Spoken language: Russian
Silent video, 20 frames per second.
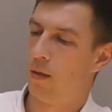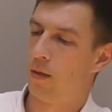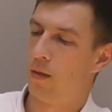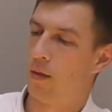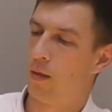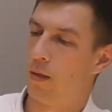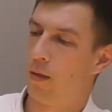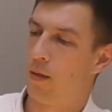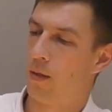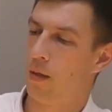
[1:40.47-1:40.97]

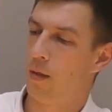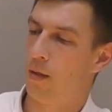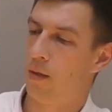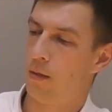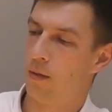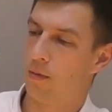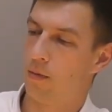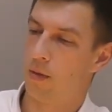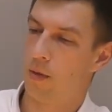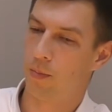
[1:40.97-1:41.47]
когда
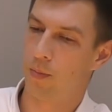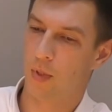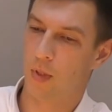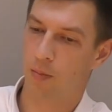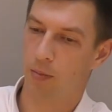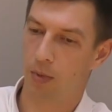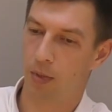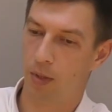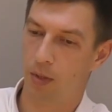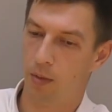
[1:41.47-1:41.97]
вам
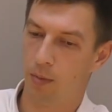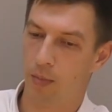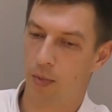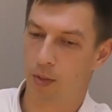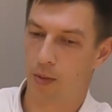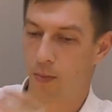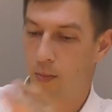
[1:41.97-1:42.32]
необходимо с